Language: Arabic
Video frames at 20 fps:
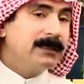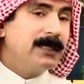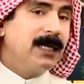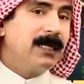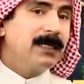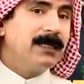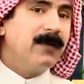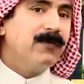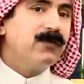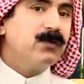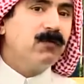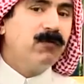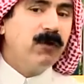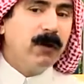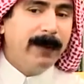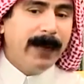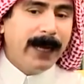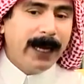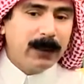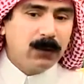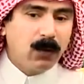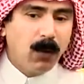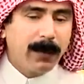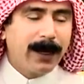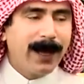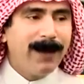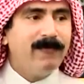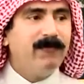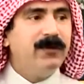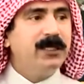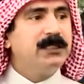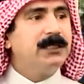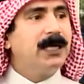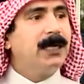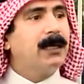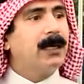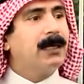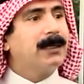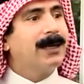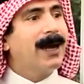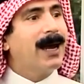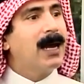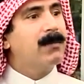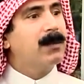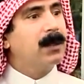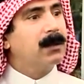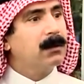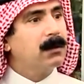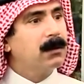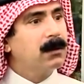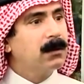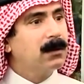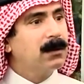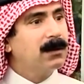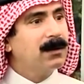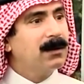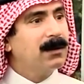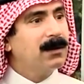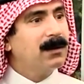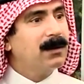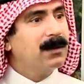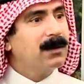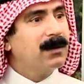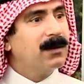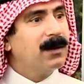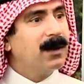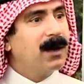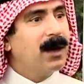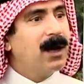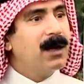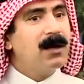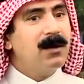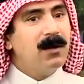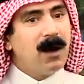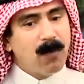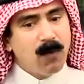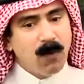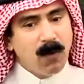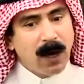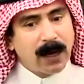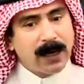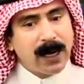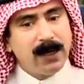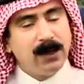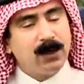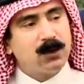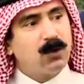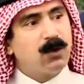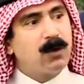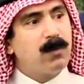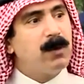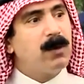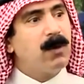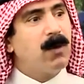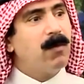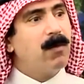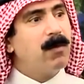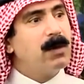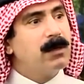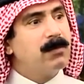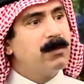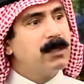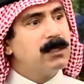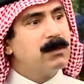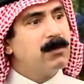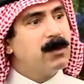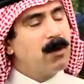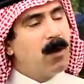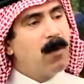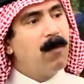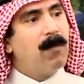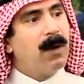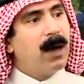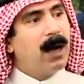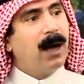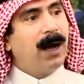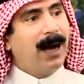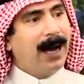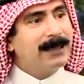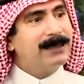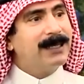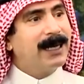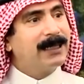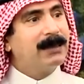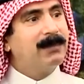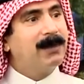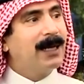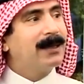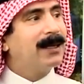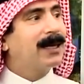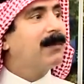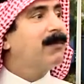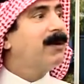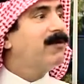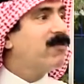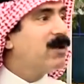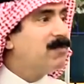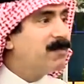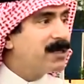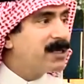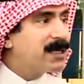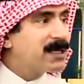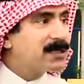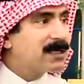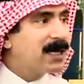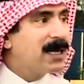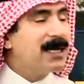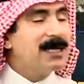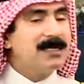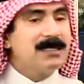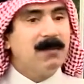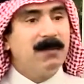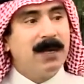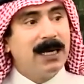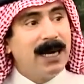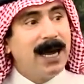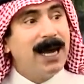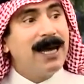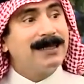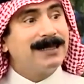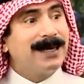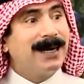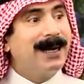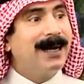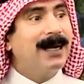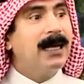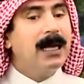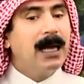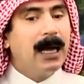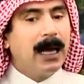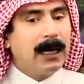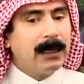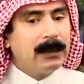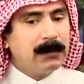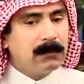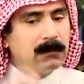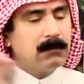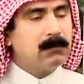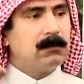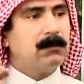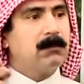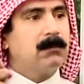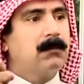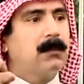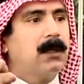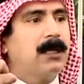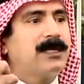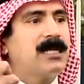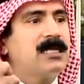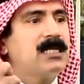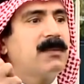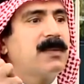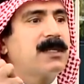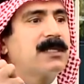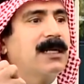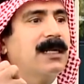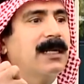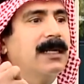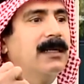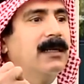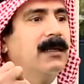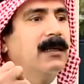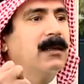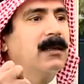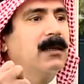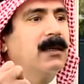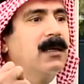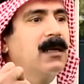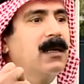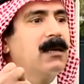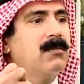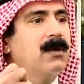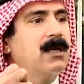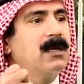الشخص نفسه في البيت هم كان في شكك دائما نعم ابوها كان يشك من أم من, من من امها حاجات من هذا القبيل في المدرسه زميلاتها اكتسبت الحلم نعم